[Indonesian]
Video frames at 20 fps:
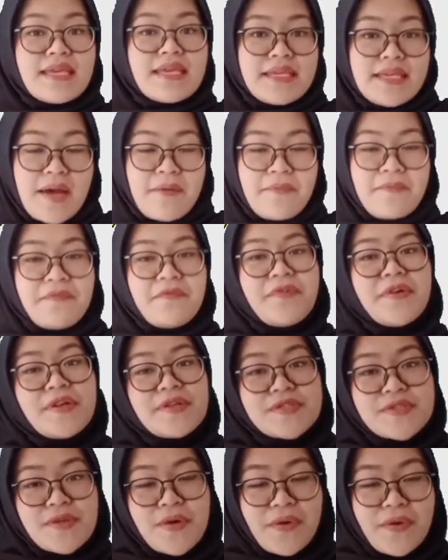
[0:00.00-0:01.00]
Ya,
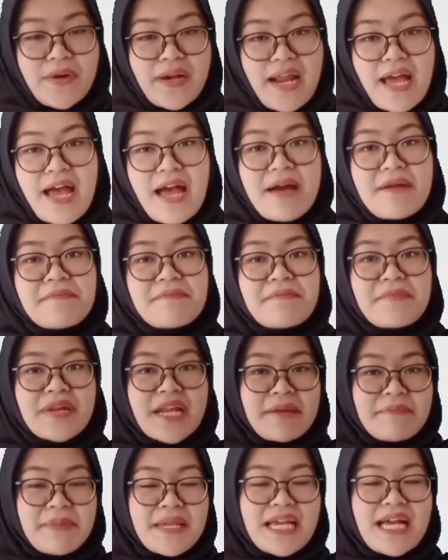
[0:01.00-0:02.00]
virus corona
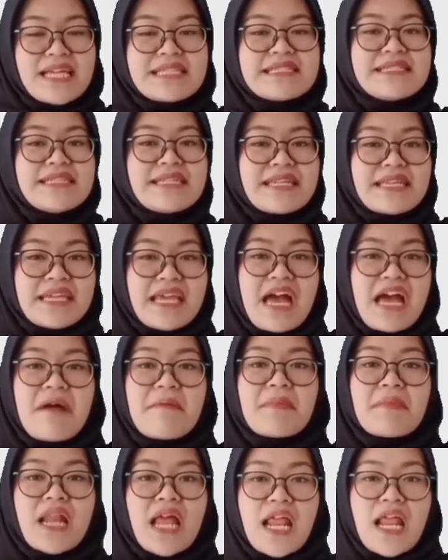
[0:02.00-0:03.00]
mereplikasi
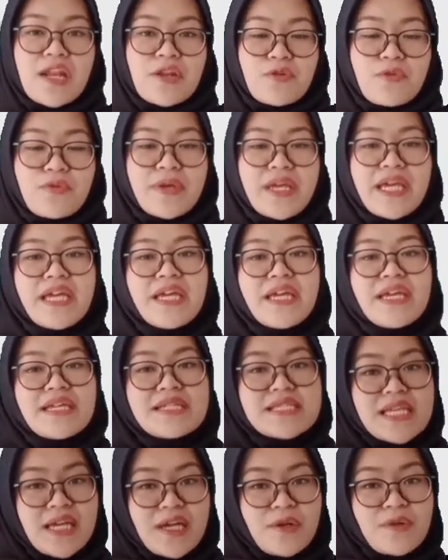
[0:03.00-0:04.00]
dirinya
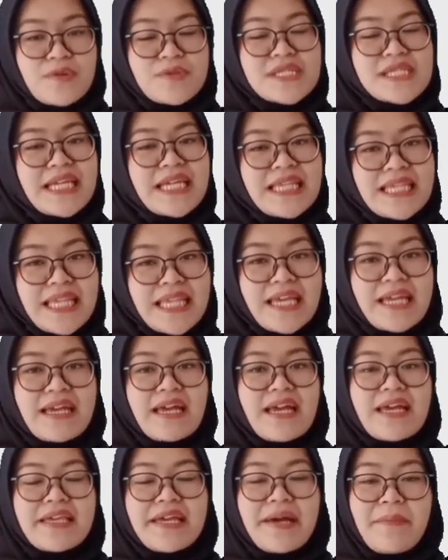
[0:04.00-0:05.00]
melalui siklus litik,
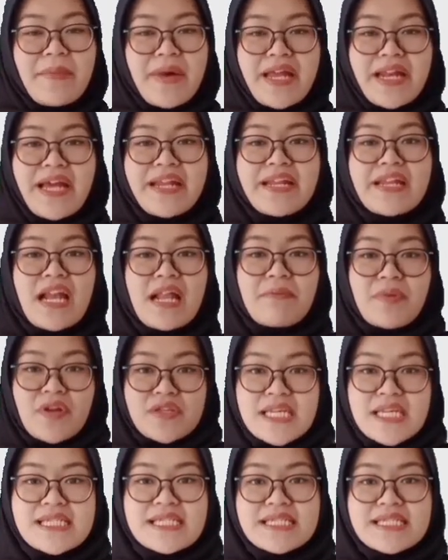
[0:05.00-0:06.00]
yang mana dalam
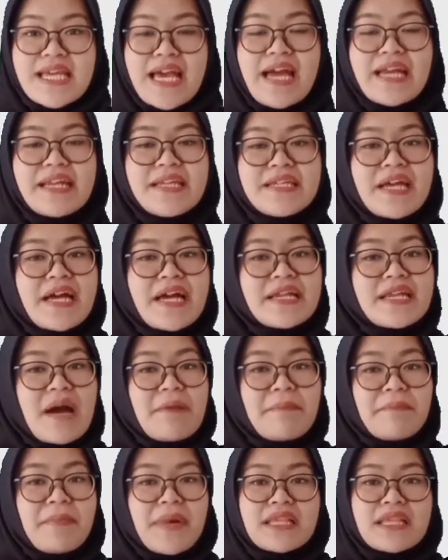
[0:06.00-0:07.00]
prosesnya dia
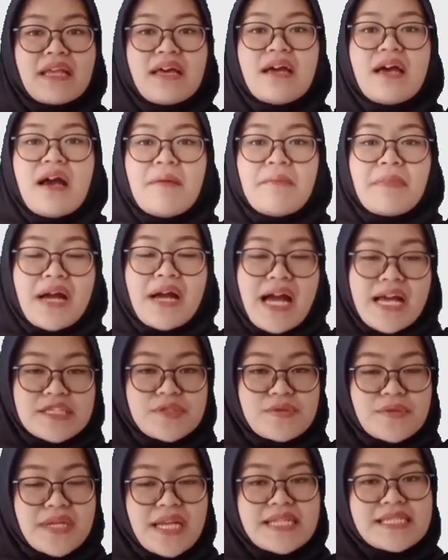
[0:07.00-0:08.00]
dapat
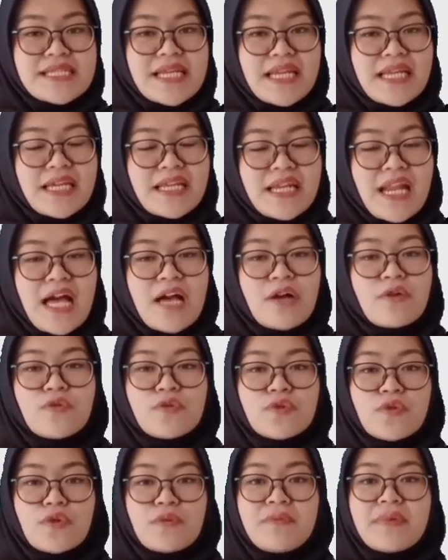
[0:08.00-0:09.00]
menghancurkan sel inang
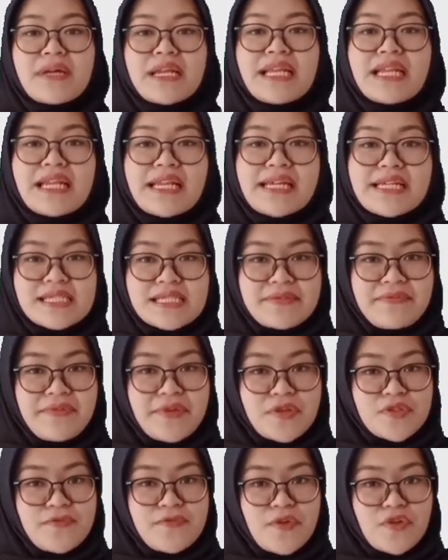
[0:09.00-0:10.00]
untuk merilis
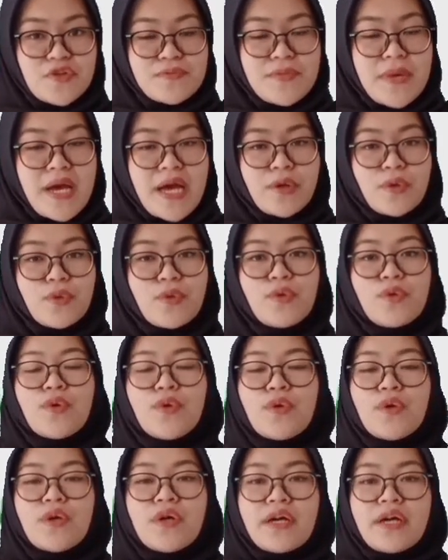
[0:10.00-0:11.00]
virus-virus baru
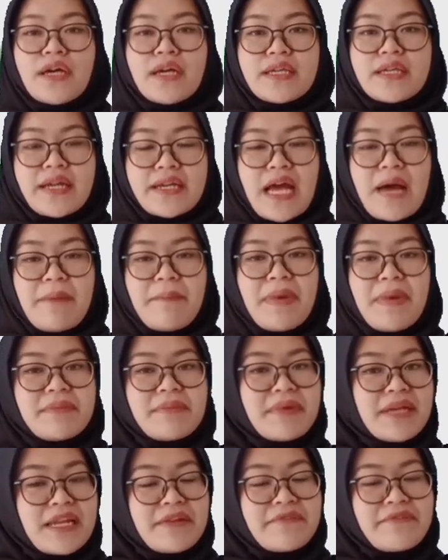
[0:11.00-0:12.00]
yang
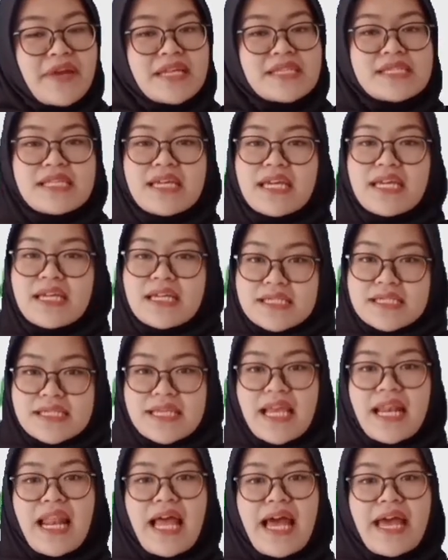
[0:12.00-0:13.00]
dapat menginfeksi
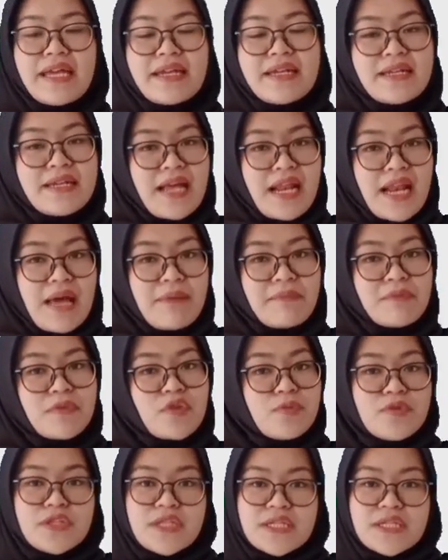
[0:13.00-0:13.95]
sel lain di dalam tubuh